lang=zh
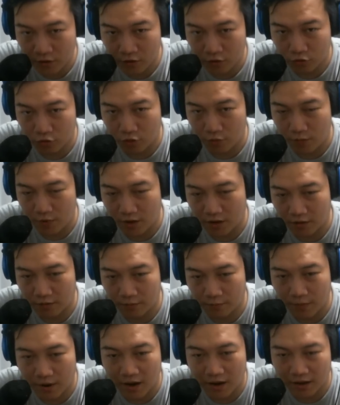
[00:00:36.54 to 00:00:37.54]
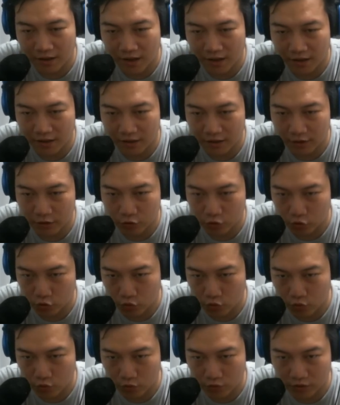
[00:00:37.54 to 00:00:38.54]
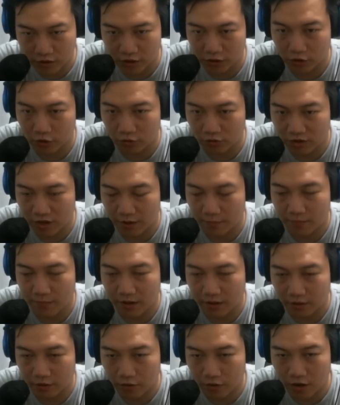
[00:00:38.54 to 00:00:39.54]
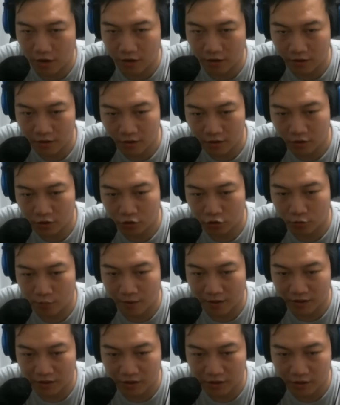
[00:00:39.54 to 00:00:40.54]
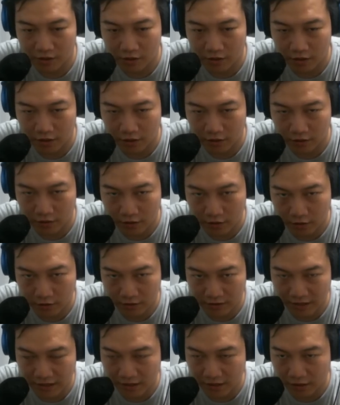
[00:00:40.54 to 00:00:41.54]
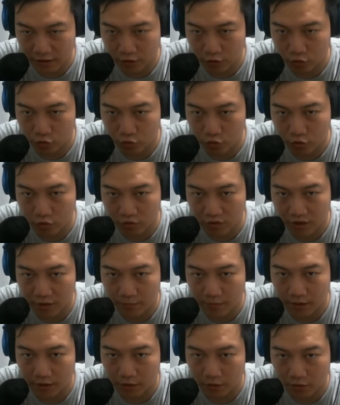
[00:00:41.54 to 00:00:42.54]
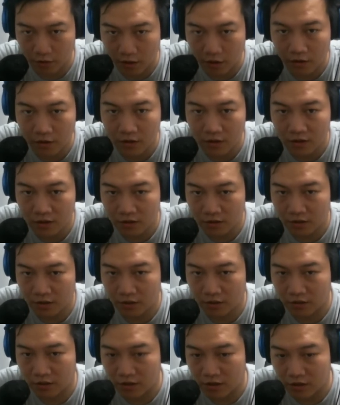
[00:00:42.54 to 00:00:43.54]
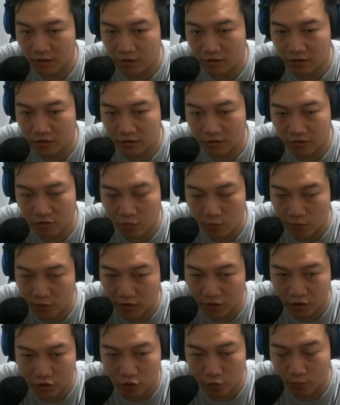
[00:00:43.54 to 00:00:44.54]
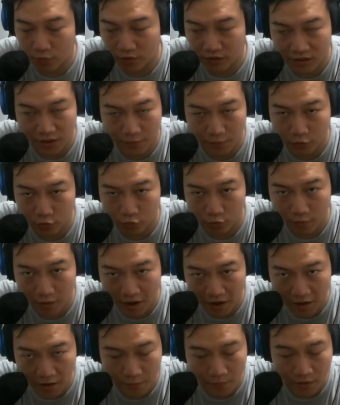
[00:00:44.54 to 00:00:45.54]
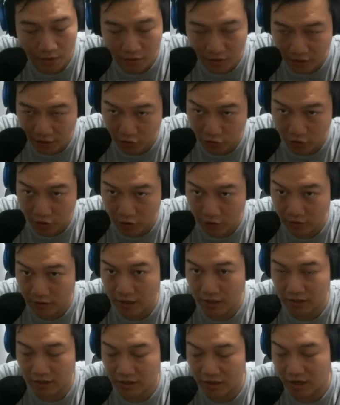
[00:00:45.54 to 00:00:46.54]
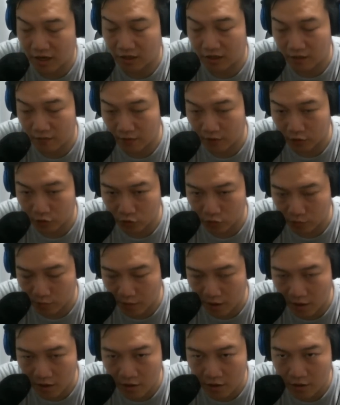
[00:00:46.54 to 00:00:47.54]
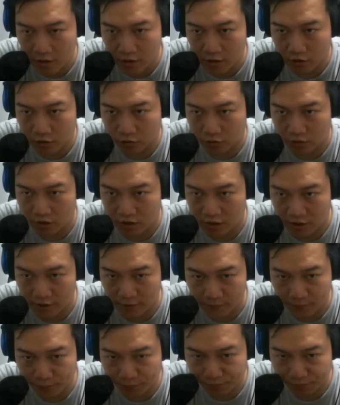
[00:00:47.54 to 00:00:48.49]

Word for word: 对面把他的那个区域整个都填满的话，就把秦葛雷的在的那个区域都填满的话，那你对面其实就不能在那边出牌了嘛，那就可以在其他地方出牌。所以